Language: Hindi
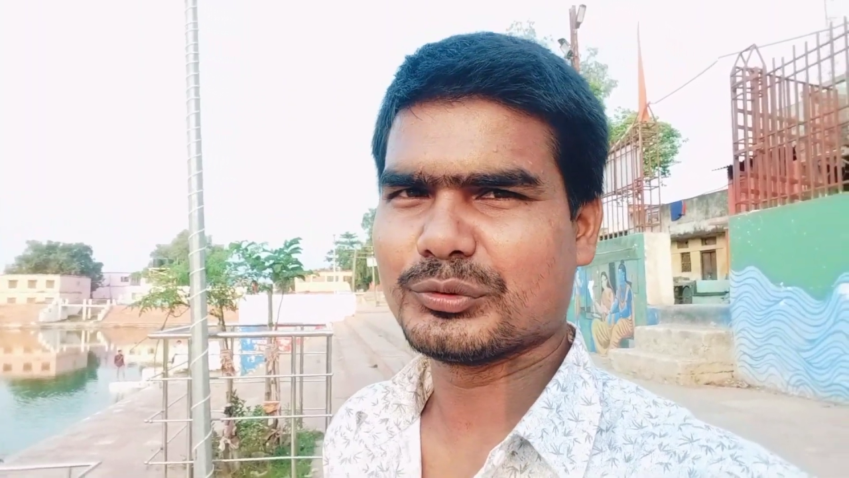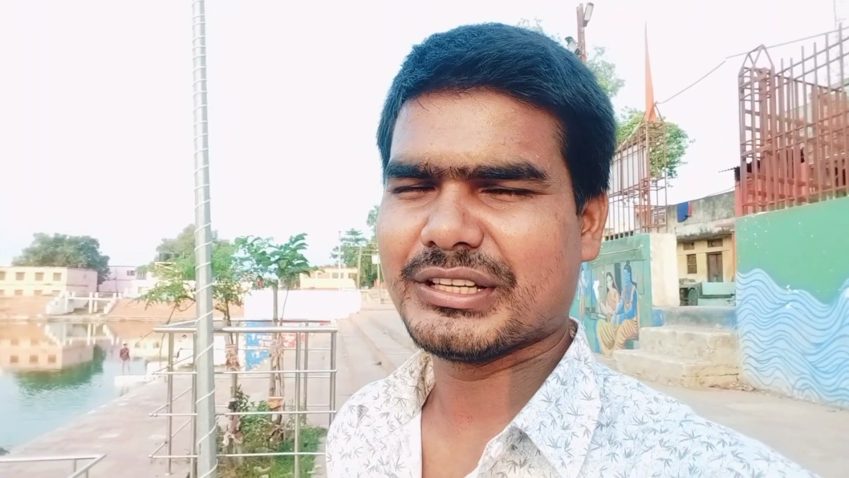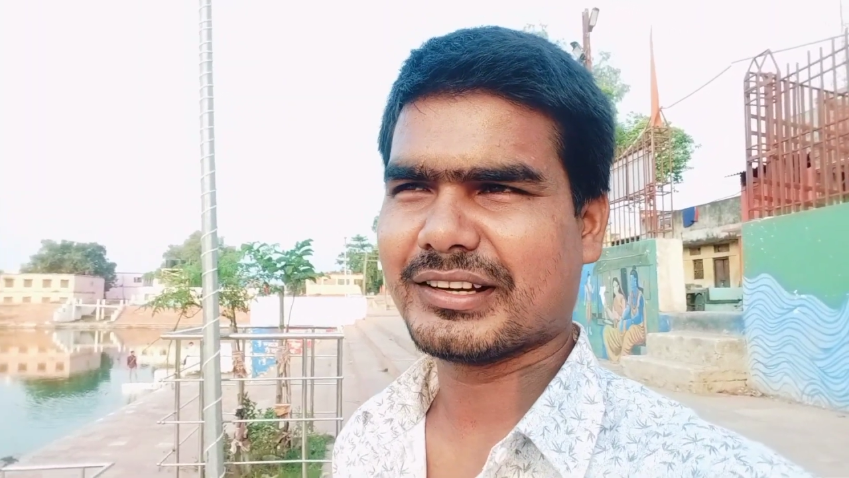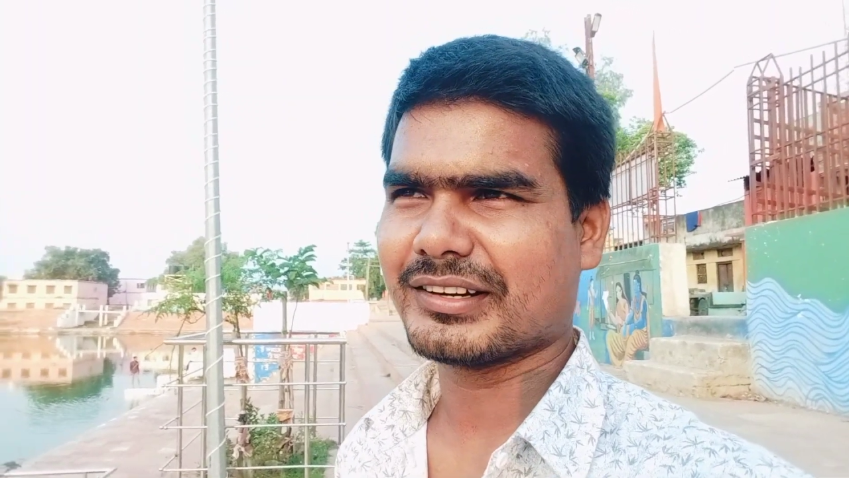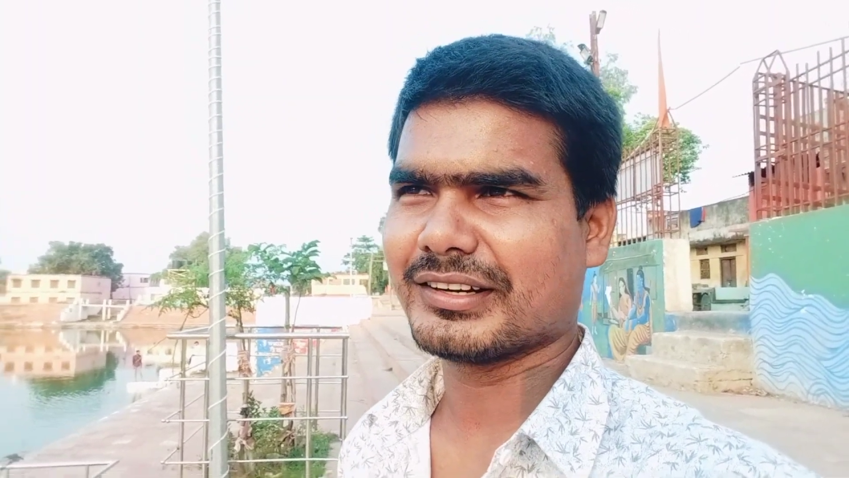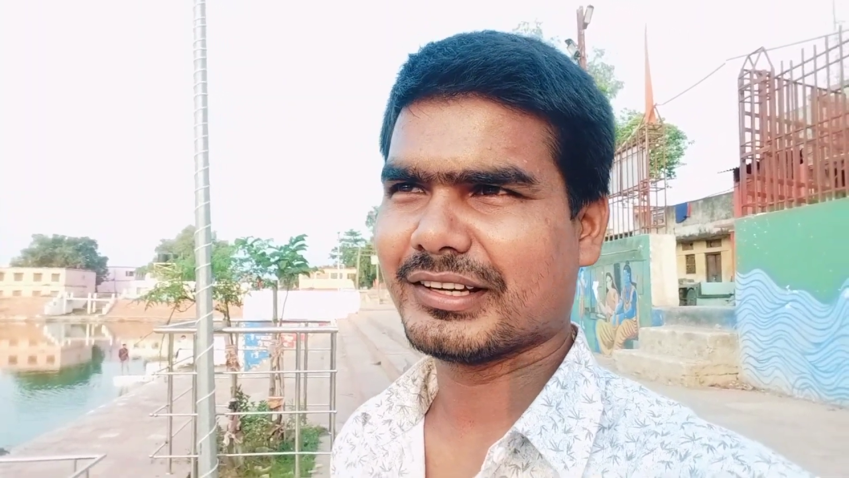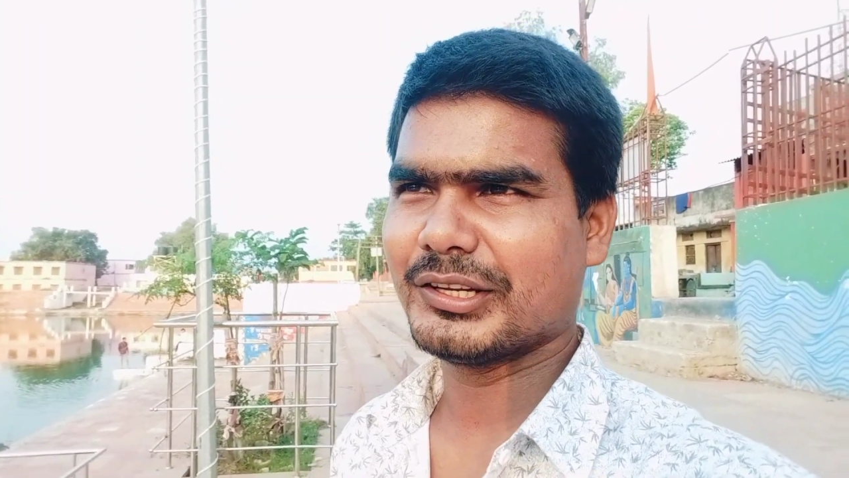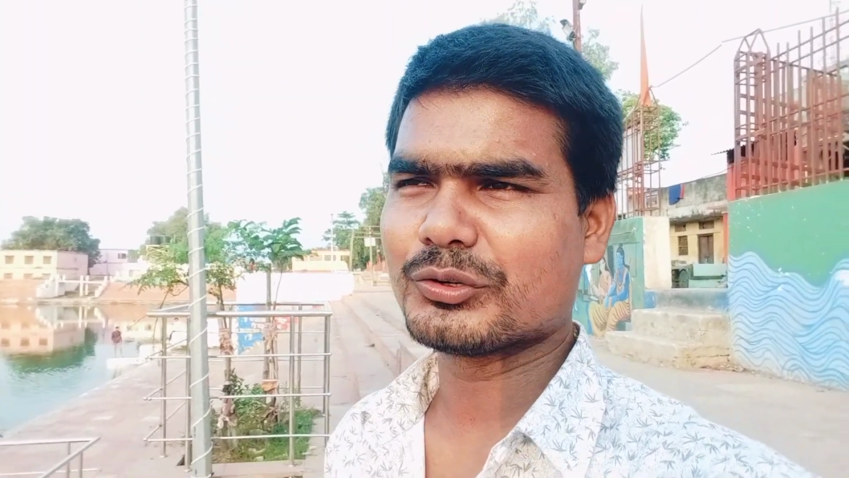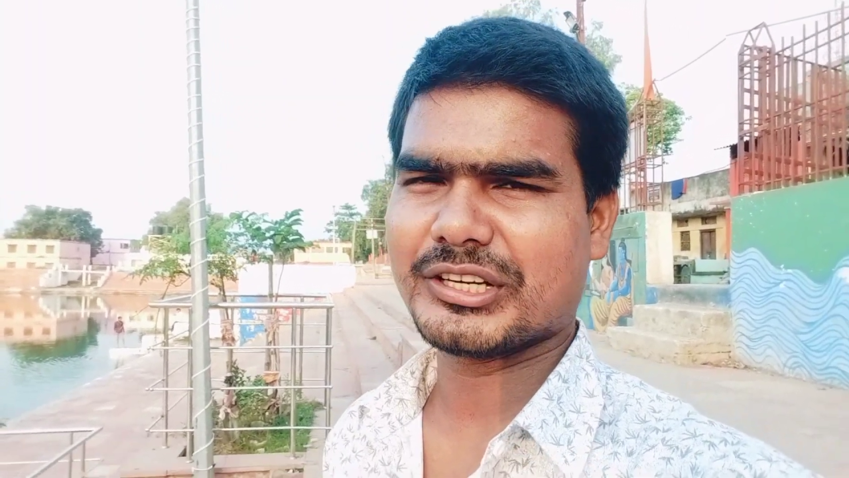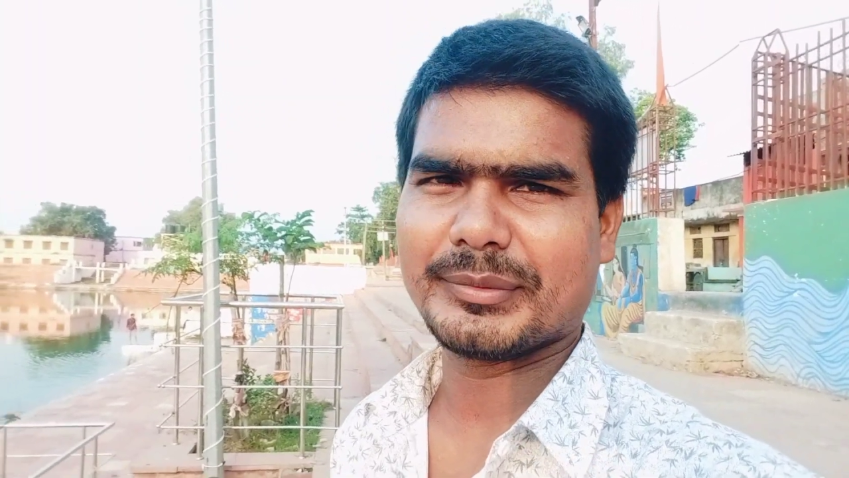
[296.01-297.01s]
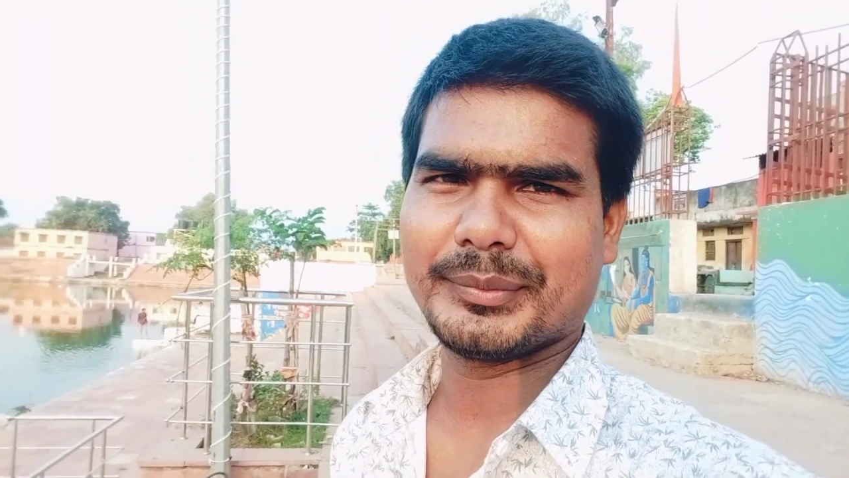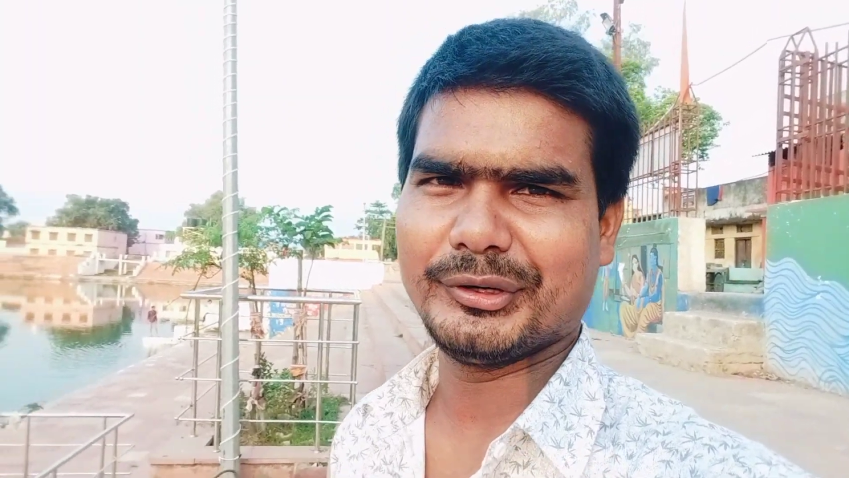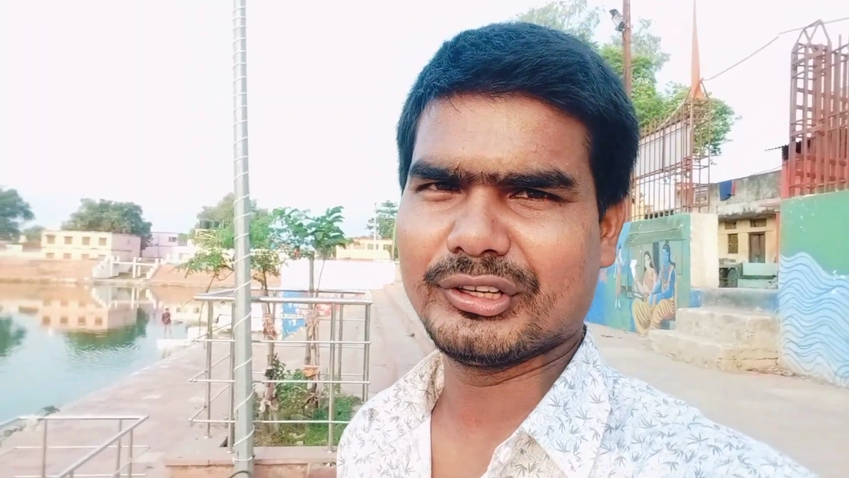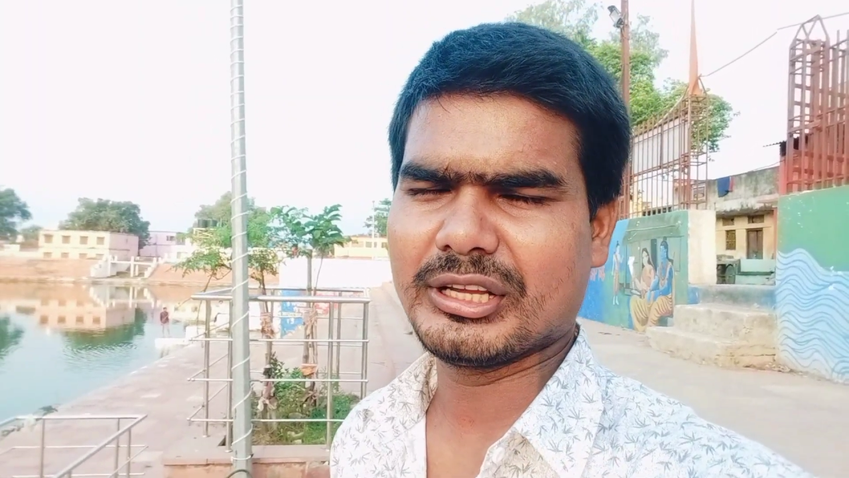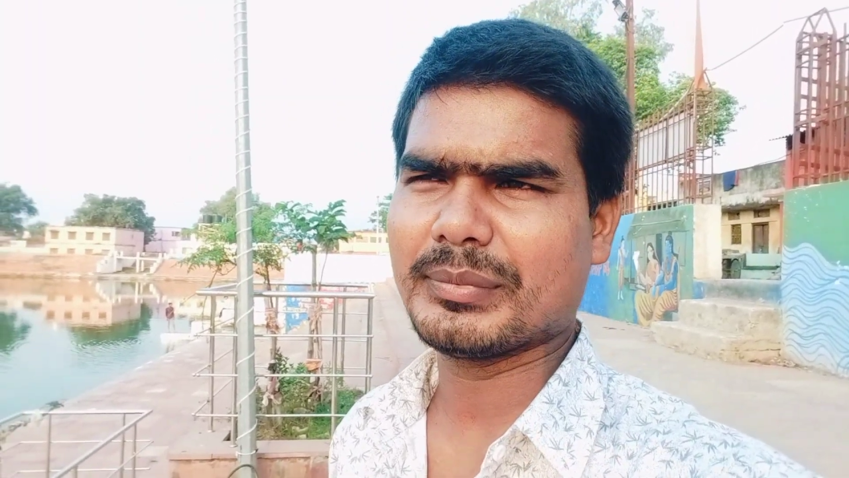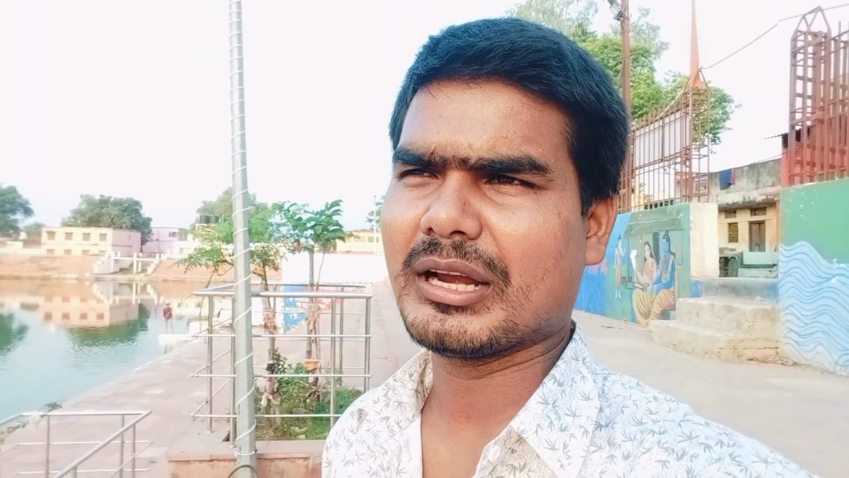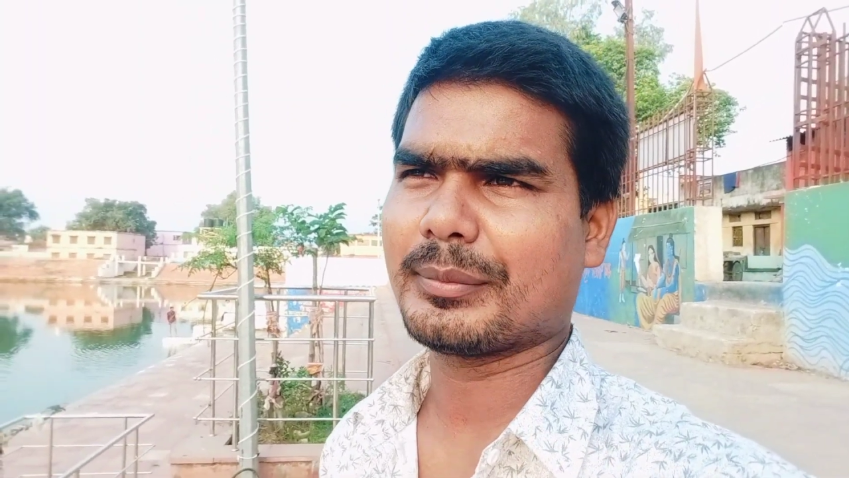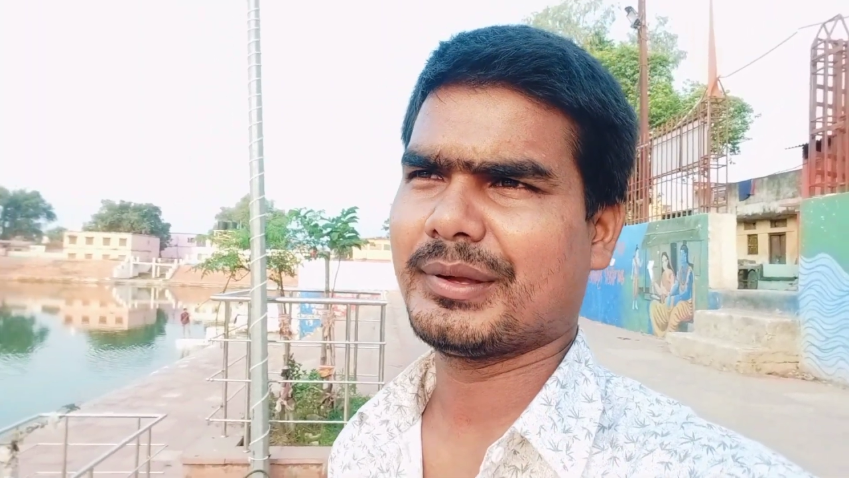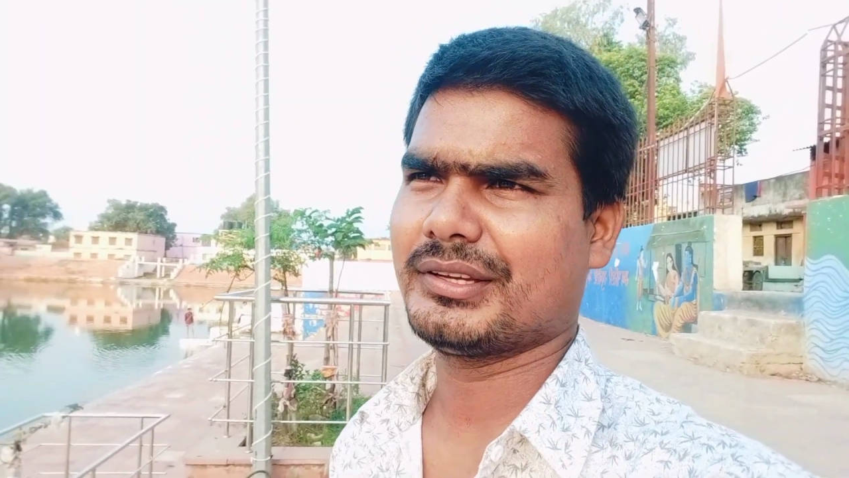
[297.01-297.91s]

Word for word: पूजा करने के लिए उस टाइम पे वीडियो नहीं बना